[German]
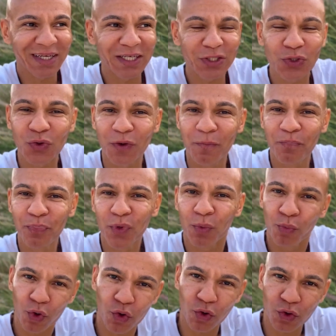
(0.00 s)
Richtung
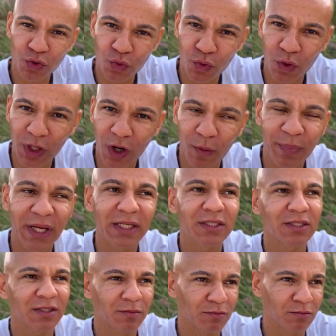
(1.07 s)
Mykonos-Urlaub
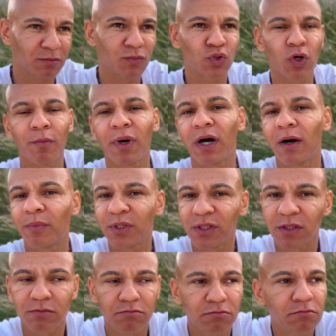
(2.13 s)
jetzt im Sommer habe
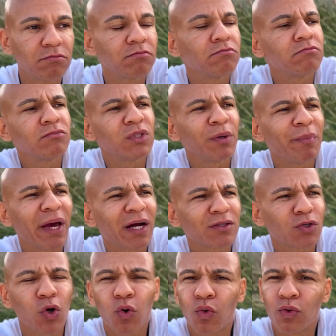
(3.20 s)
ich
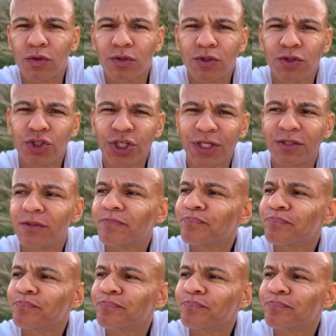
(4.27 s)
gemerkt, oh, shit,